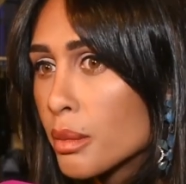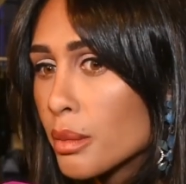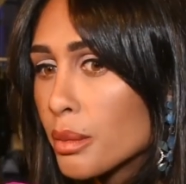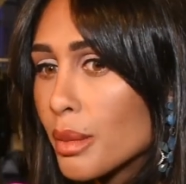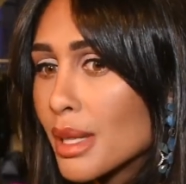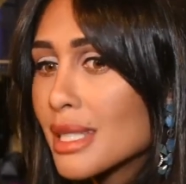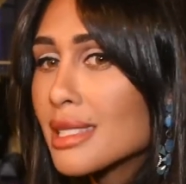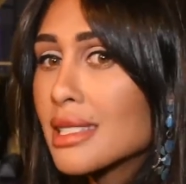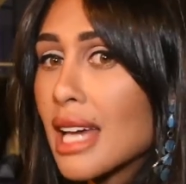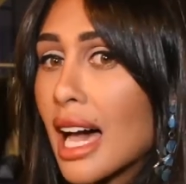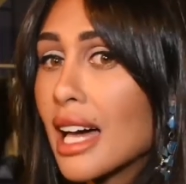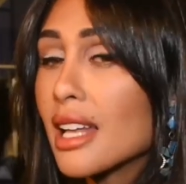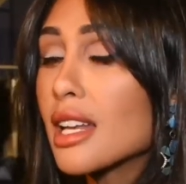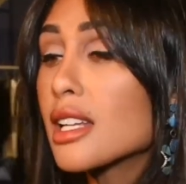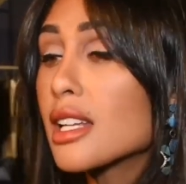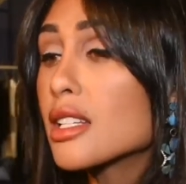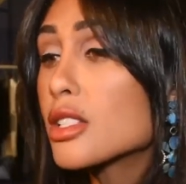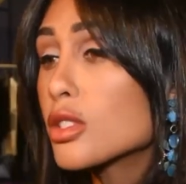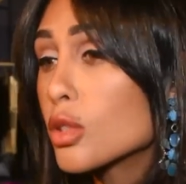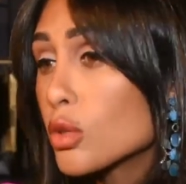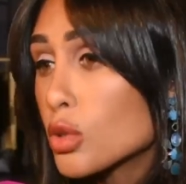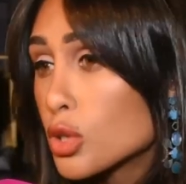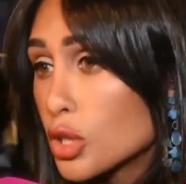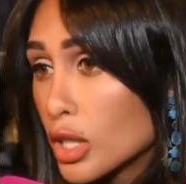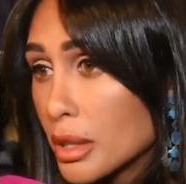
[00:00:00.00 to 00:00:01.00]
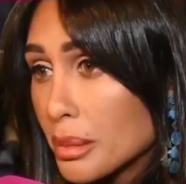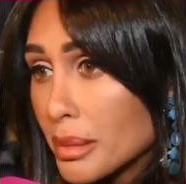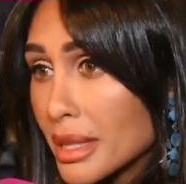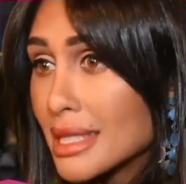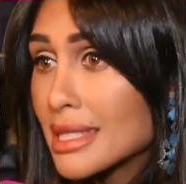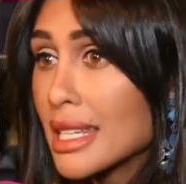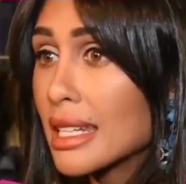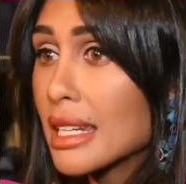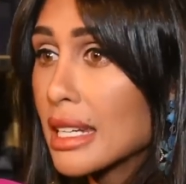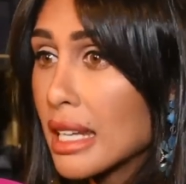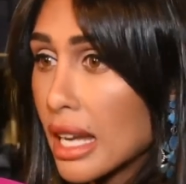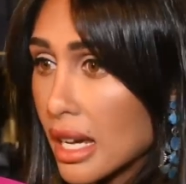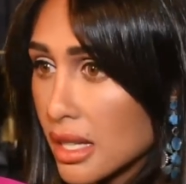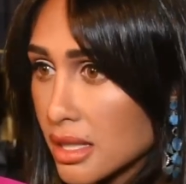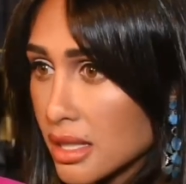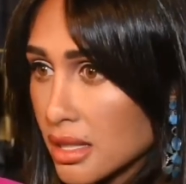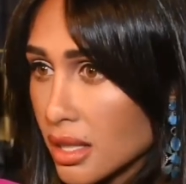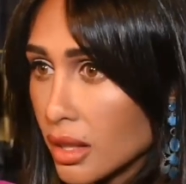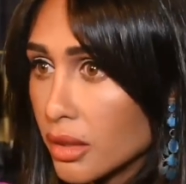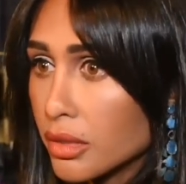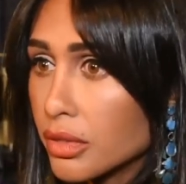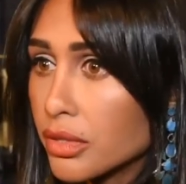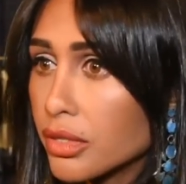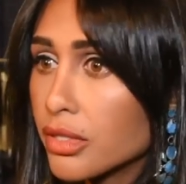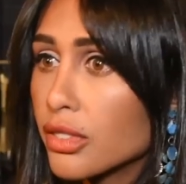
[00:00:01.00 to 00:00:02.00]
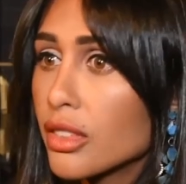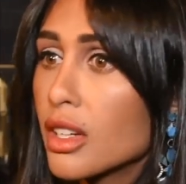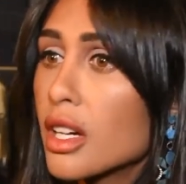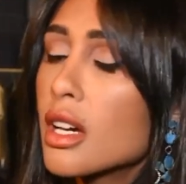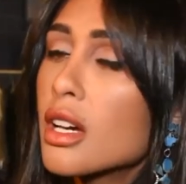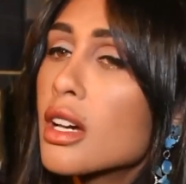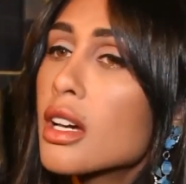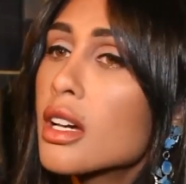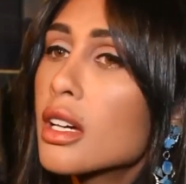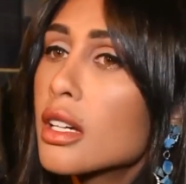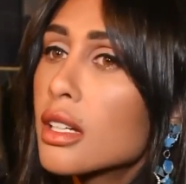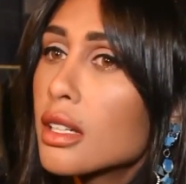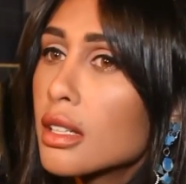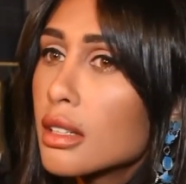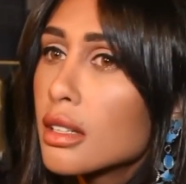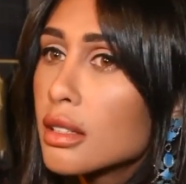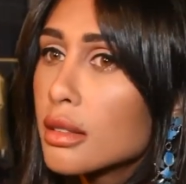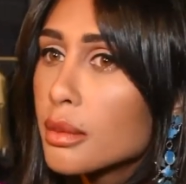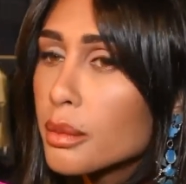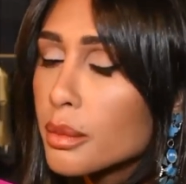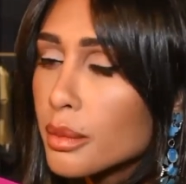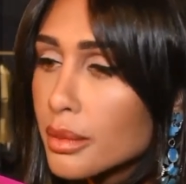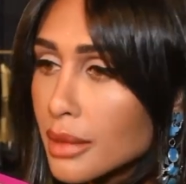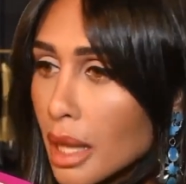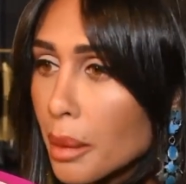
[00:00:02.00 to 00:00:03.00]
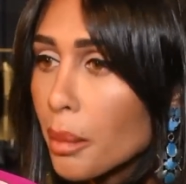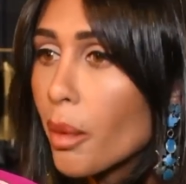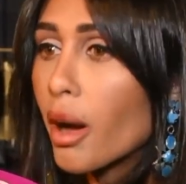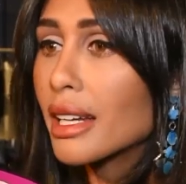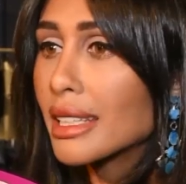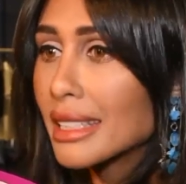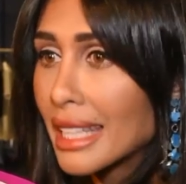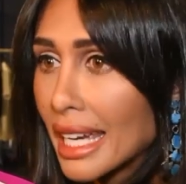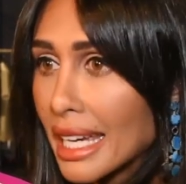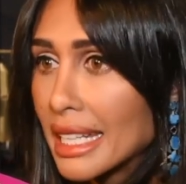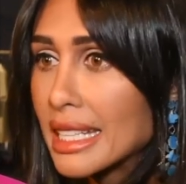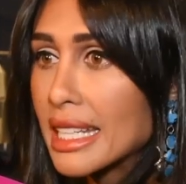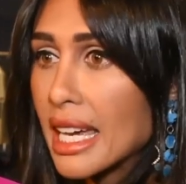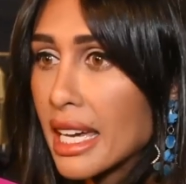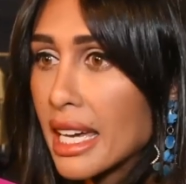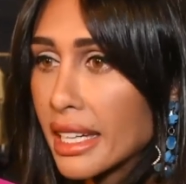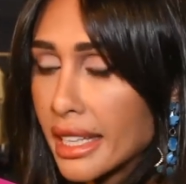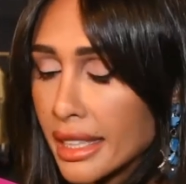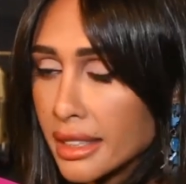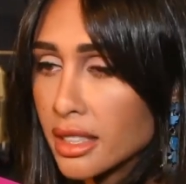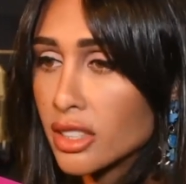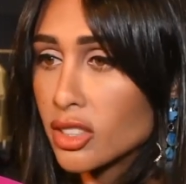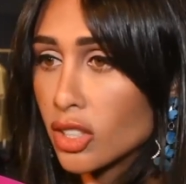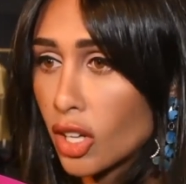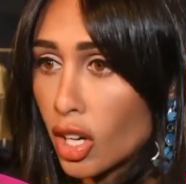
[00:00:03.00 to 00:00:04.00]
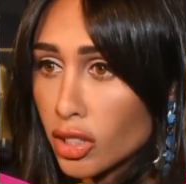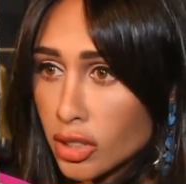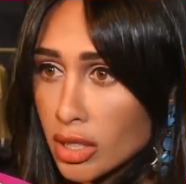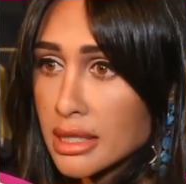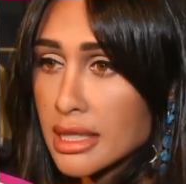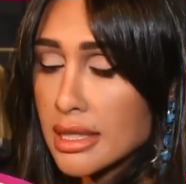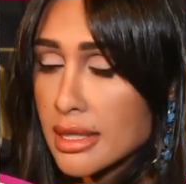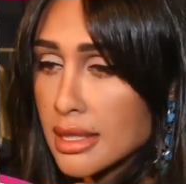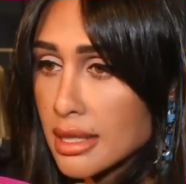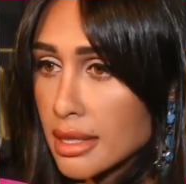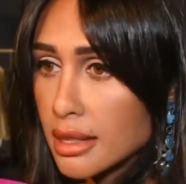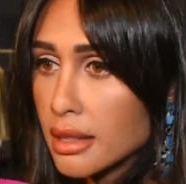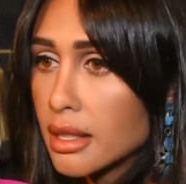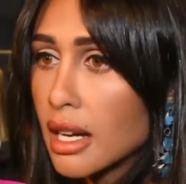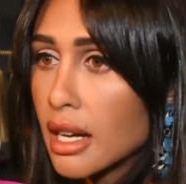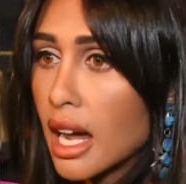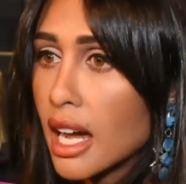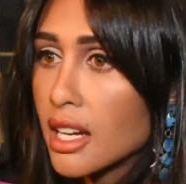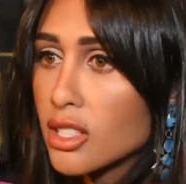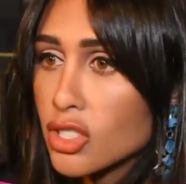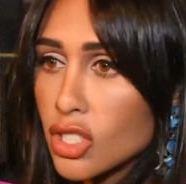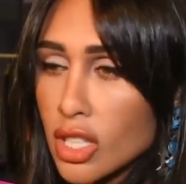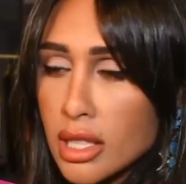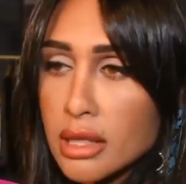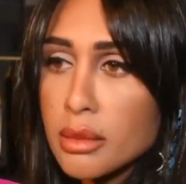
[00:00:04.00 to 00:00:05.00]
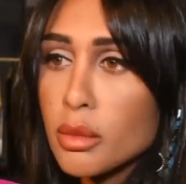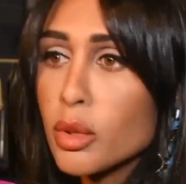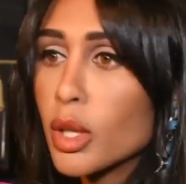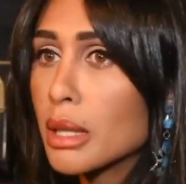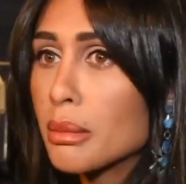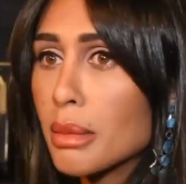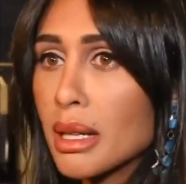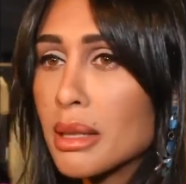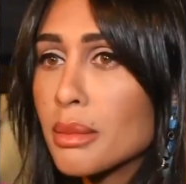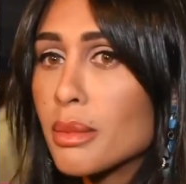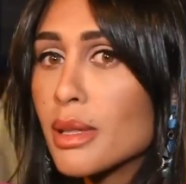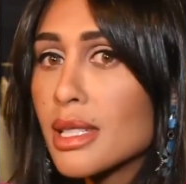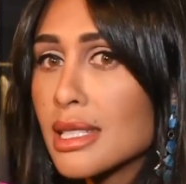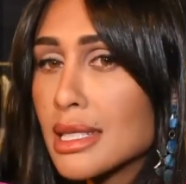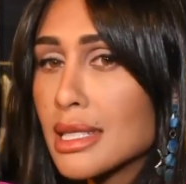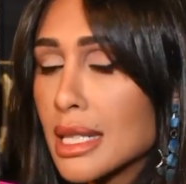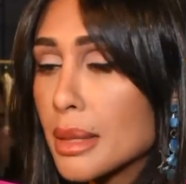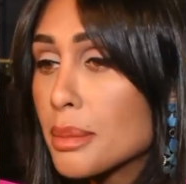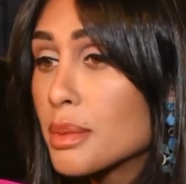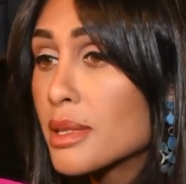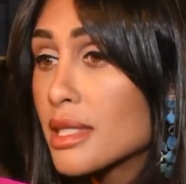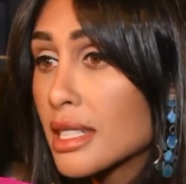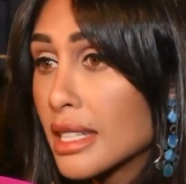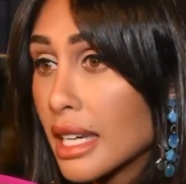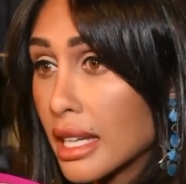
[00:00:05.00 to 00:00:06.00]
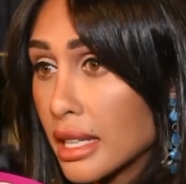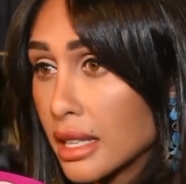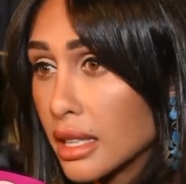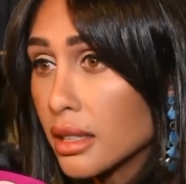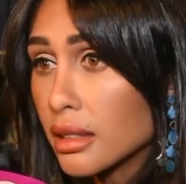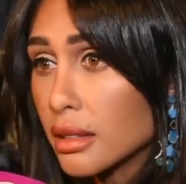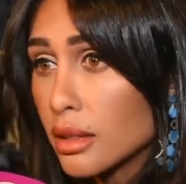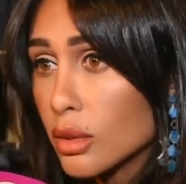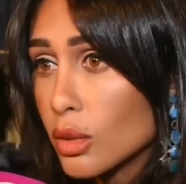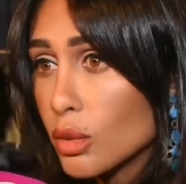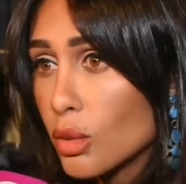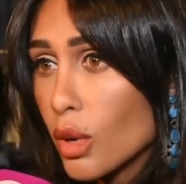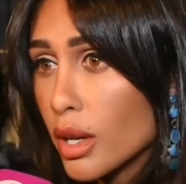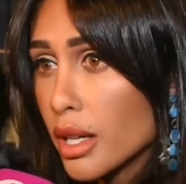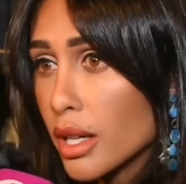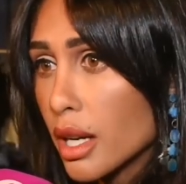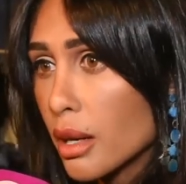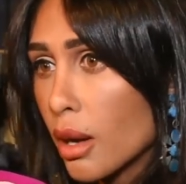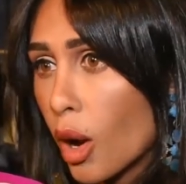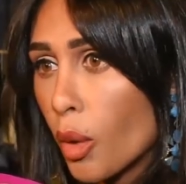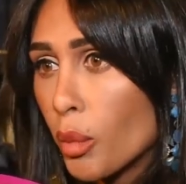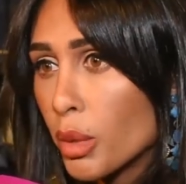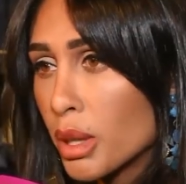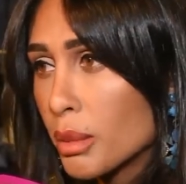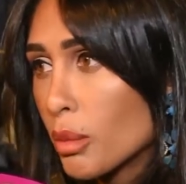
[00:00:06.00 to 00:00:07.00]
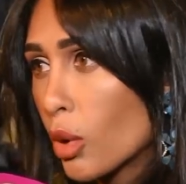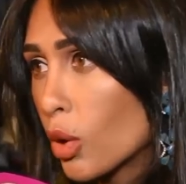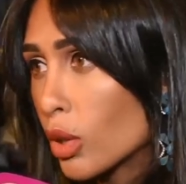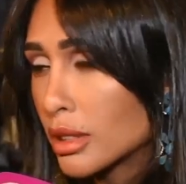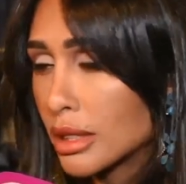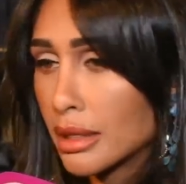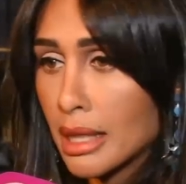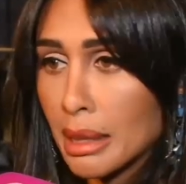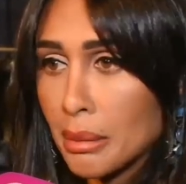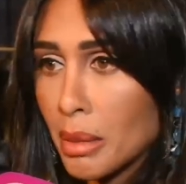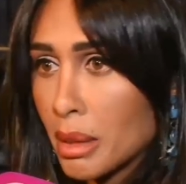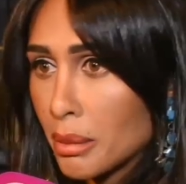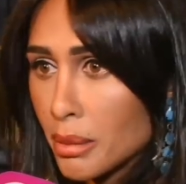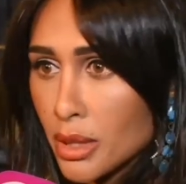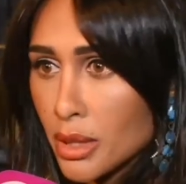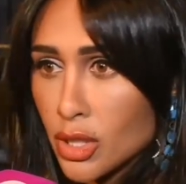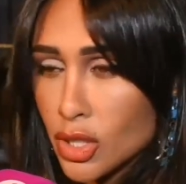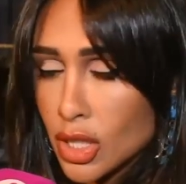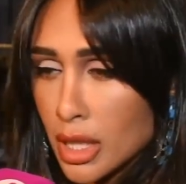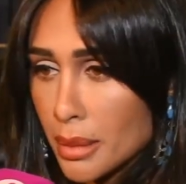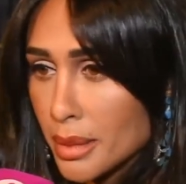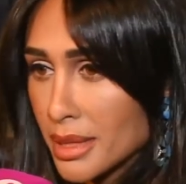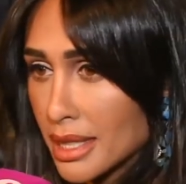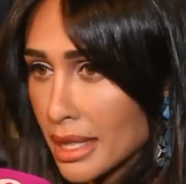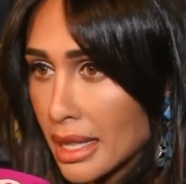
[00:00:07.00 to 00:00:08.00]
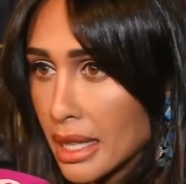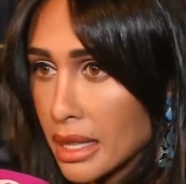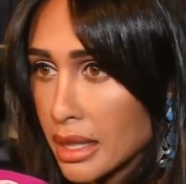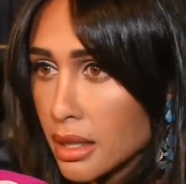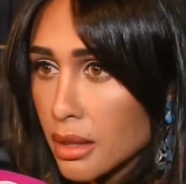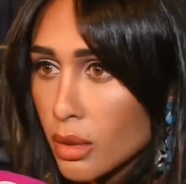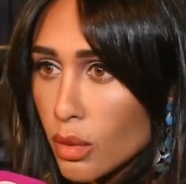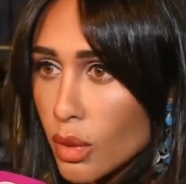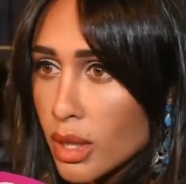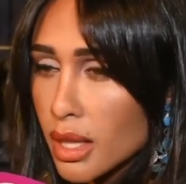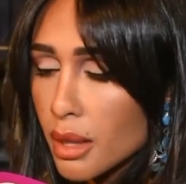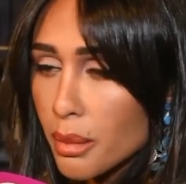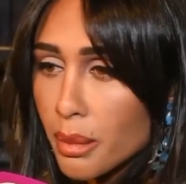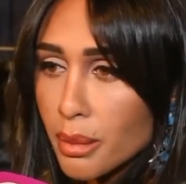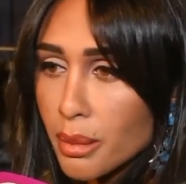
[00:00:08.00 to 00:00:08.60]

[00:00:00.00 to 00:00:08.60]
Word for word: بس على السوشيال ميديا للاسف طبعا جالي اكيد انتقادات كتير عشان ممكن بلبس لبس جريء وانا عمري ما قلت ان انا ما البسش لبس جريء وانا